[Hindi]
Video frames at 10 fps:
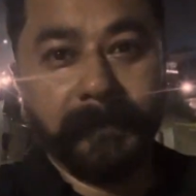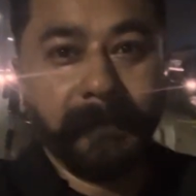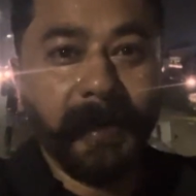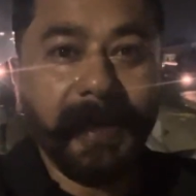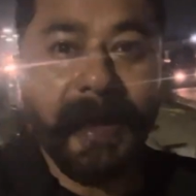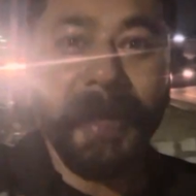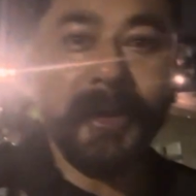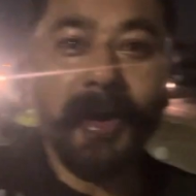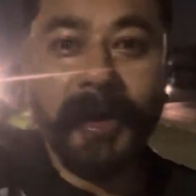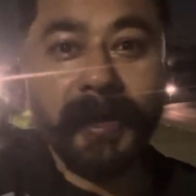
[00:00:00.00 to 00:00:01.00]
मिल गए
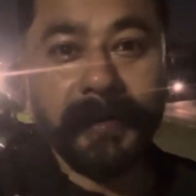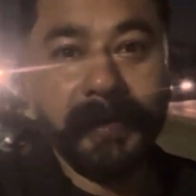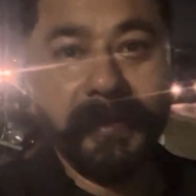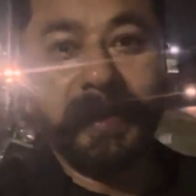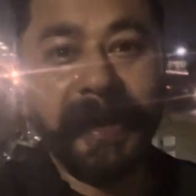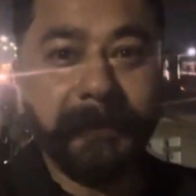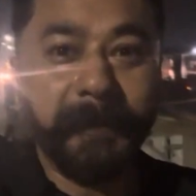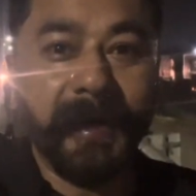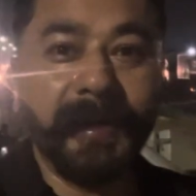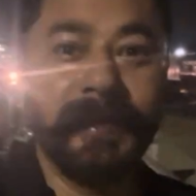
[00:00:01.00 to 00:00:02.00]
एक और राइड
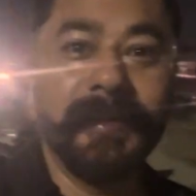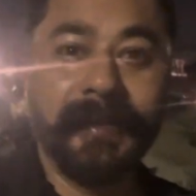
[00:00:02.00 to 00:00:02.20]
पर